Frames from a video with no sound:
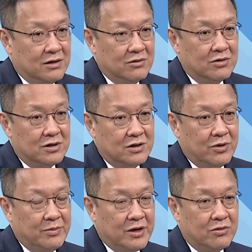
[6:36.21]
你如果认
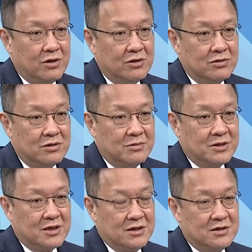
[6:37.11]
为美国人都是那么
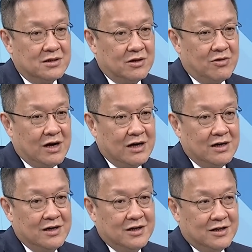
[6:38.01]
诚实的话，
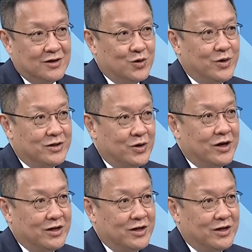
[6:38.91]
那就会觉得